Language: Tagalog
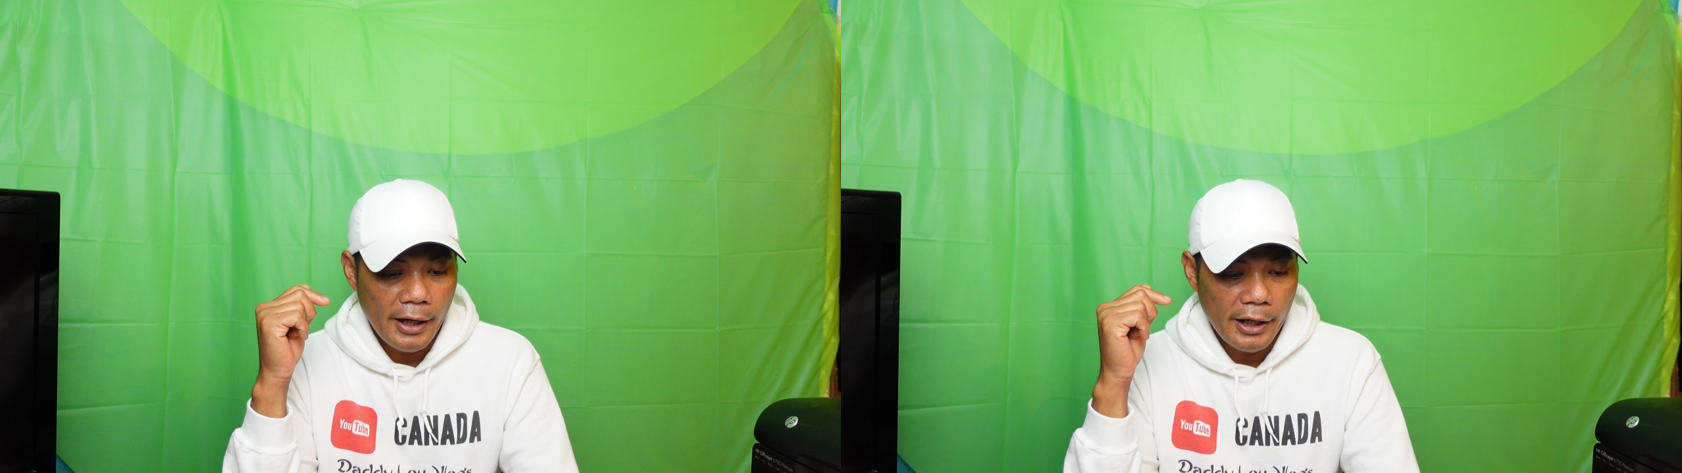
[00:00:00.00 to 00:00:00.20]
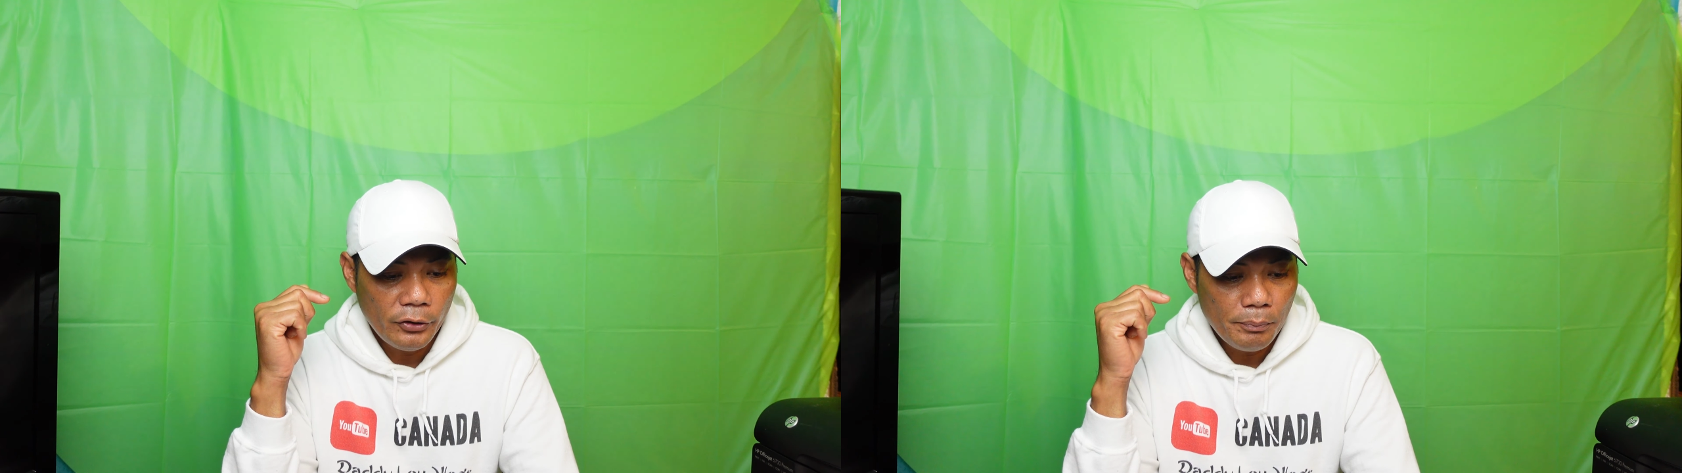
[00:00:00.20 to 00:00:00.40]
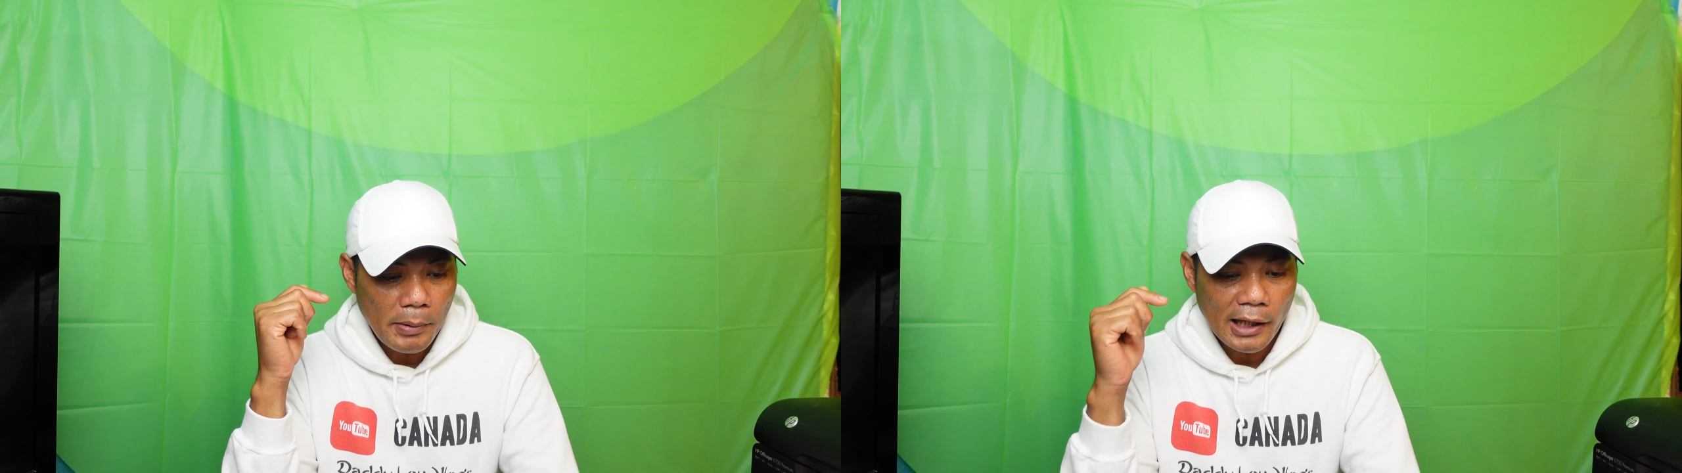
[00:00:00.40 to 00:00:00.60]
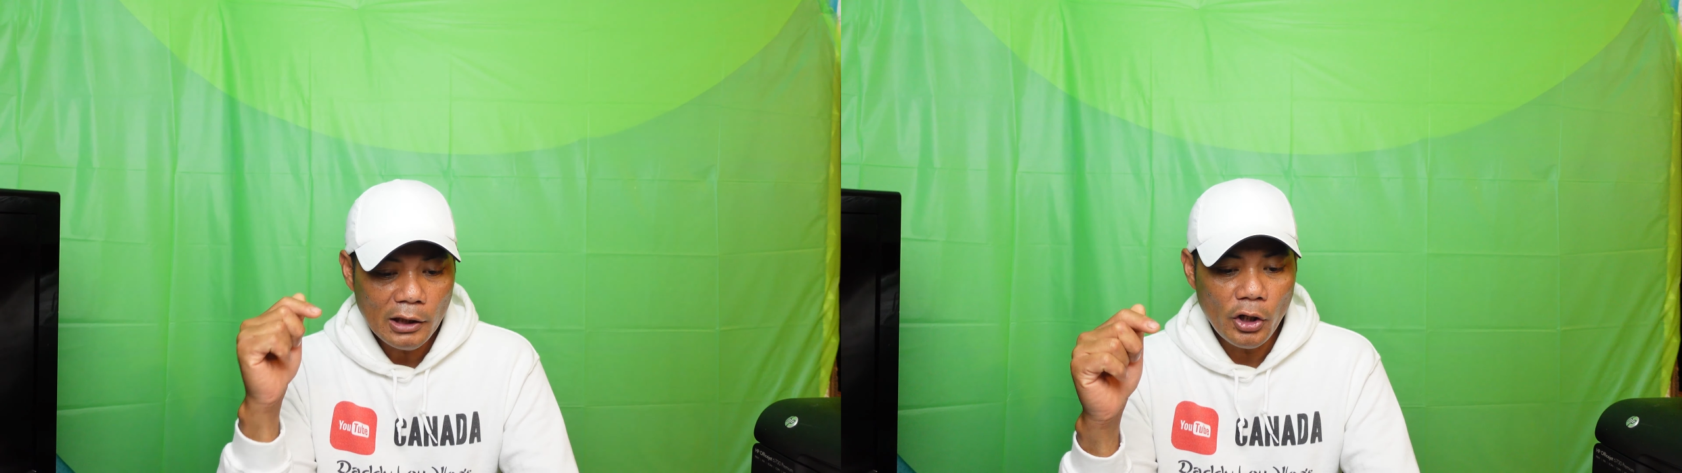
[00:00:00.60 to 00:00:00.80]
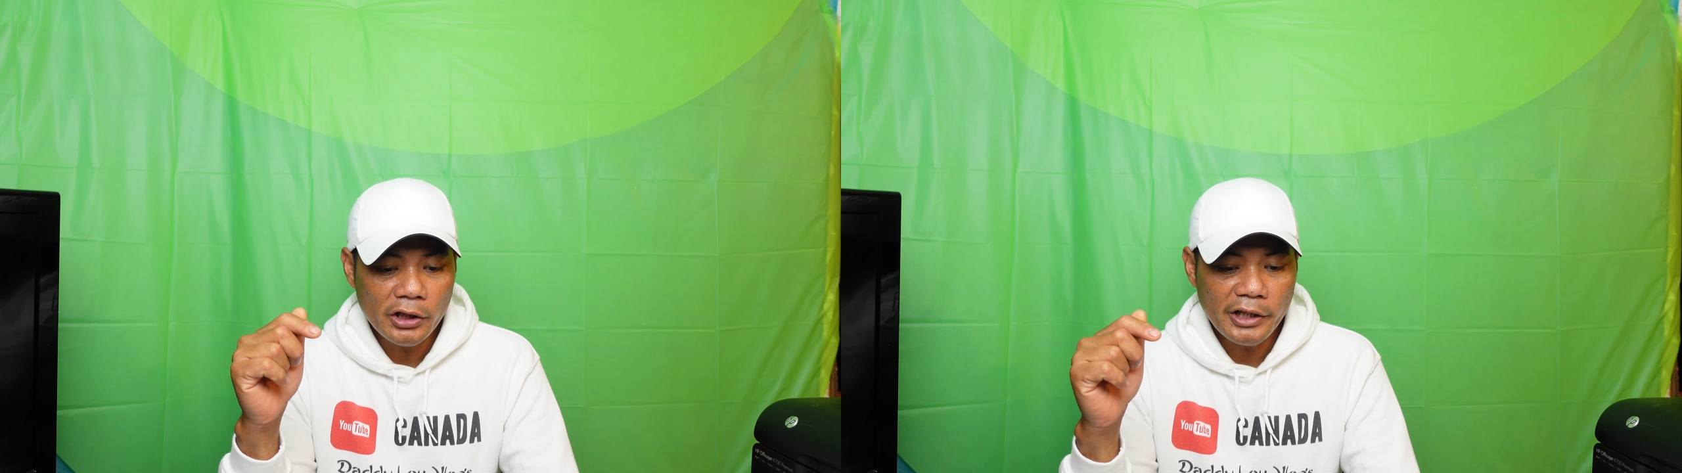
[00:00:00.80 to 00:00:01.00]
Itong
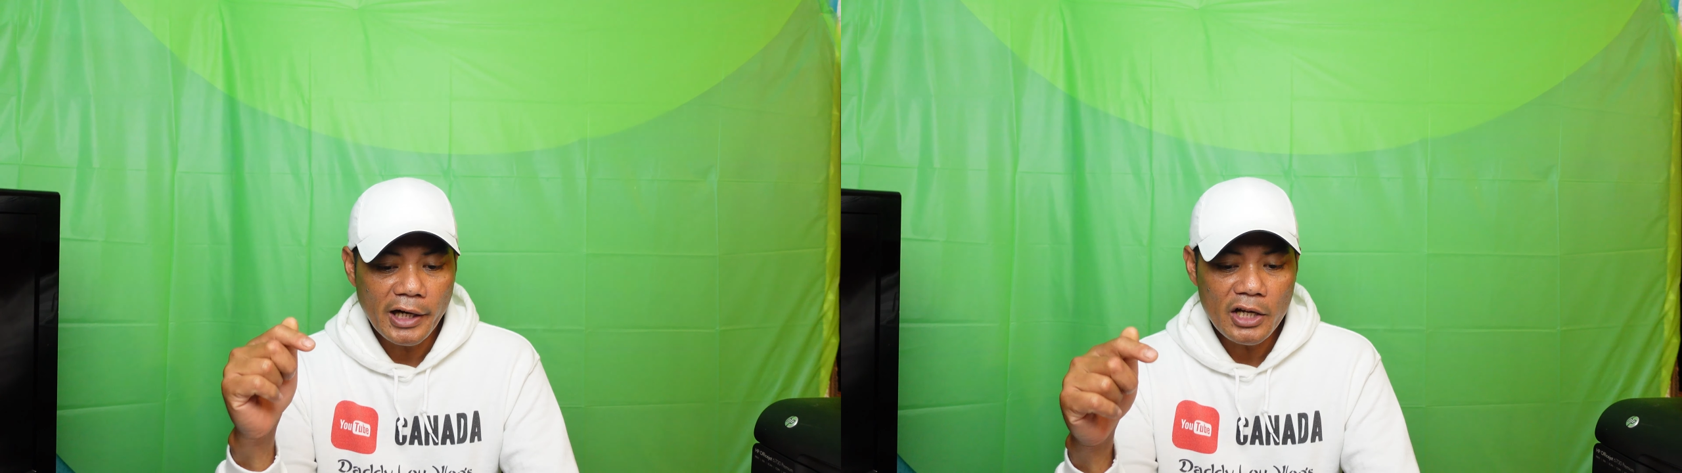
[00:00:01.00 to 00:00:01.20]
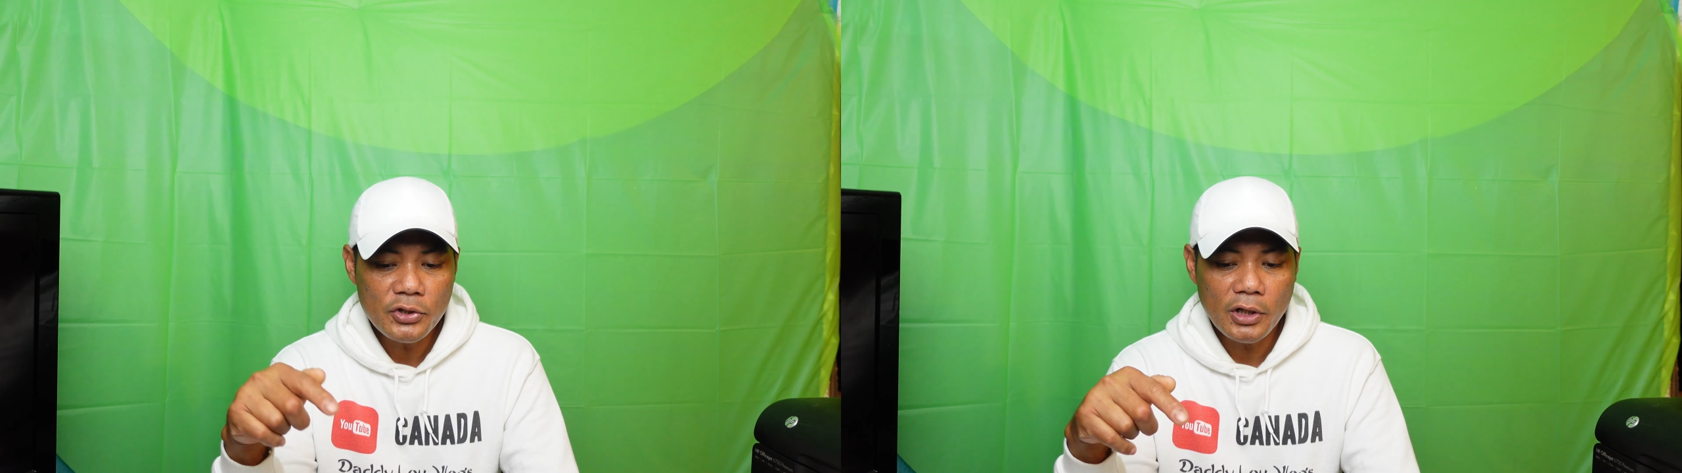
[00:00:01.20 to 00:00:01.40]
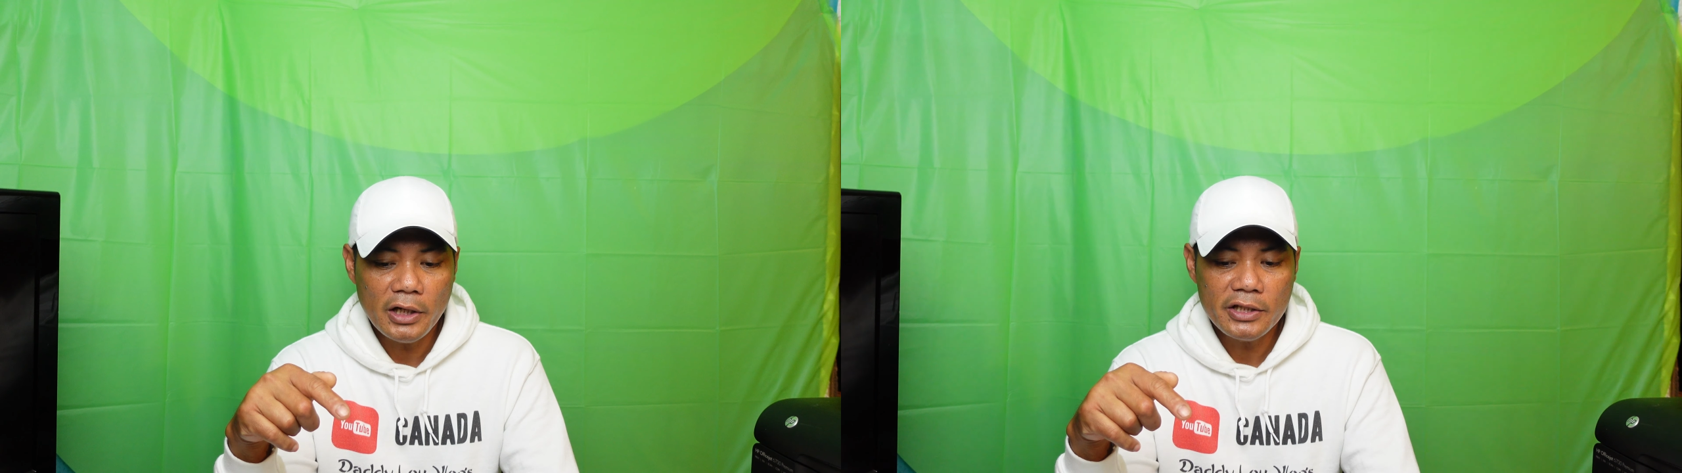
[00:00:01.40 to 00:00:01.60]
pangatlo, international